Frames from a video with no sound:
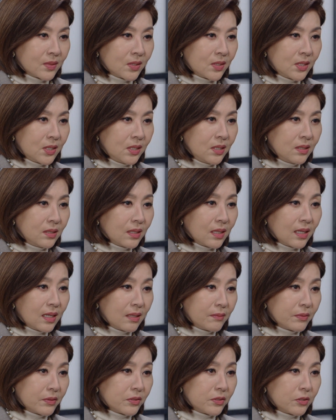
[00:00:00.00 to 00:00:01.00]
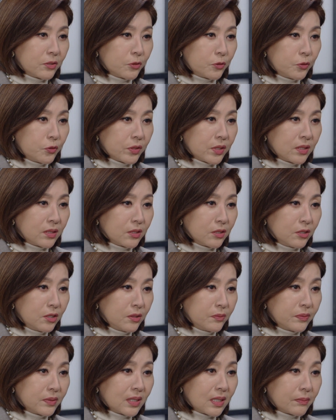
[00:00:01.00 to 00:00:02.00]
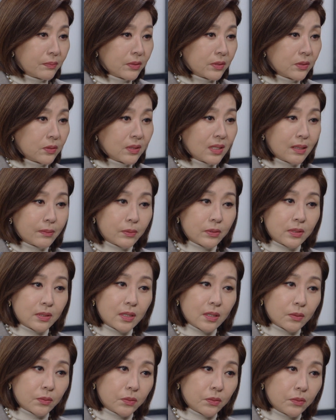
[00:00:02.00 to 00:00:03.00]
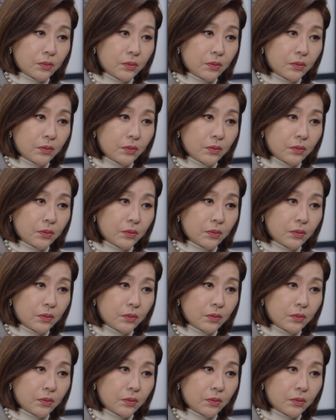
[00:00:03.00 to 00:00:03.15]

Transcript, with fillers: 친아버지를 죽인 의붓아버지도 아버지라고